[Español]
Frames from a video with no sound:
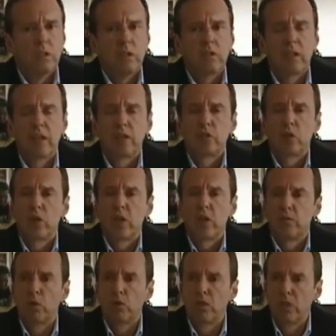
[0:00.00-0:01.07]
Tanto la de
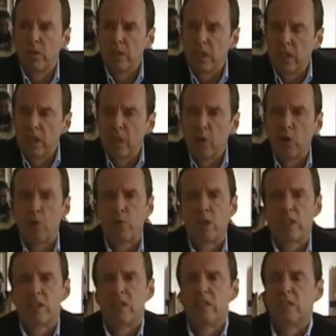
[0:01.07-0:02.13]
Montevideo como
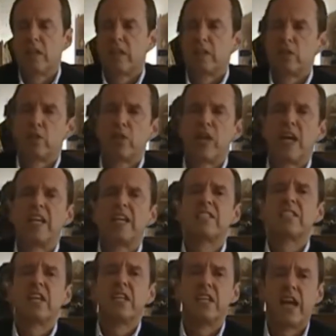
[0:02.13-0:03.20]
las internacionales
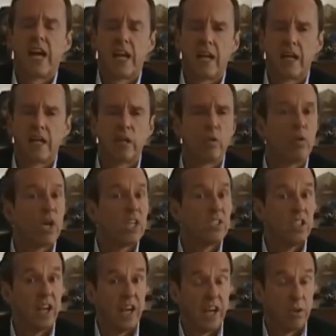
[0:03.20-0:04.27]
señalan que un
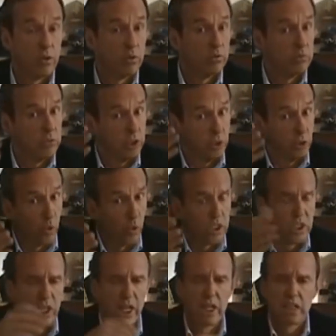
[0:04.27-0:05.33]
asilado, tú lo
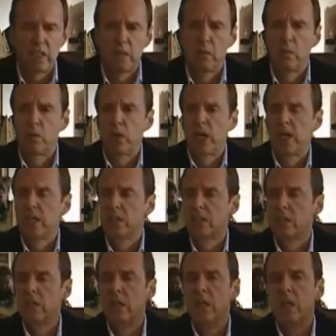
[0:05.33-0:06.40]
asilaste, Evo Morales,
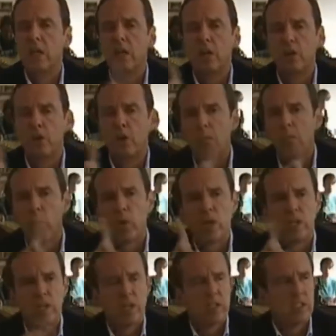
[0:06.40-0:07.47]
no
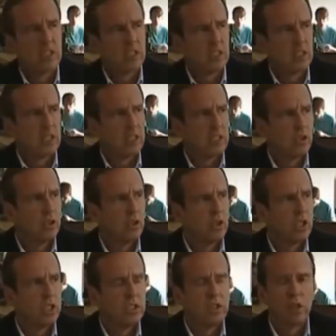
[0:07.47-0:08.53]
puede hacer
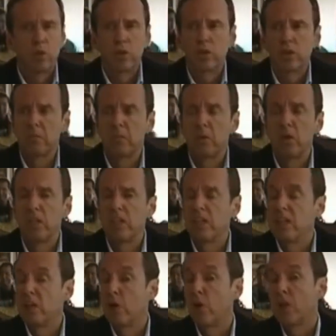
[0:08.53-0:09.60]
declaraciones de corte
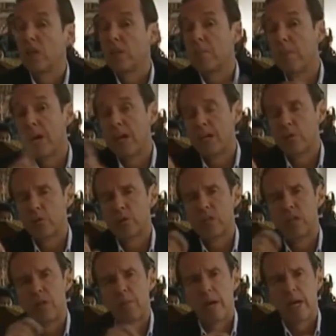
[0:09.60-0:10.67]
político y menos
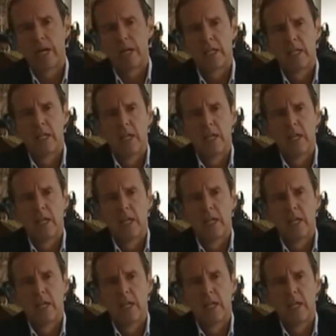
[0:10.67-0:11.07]
llamar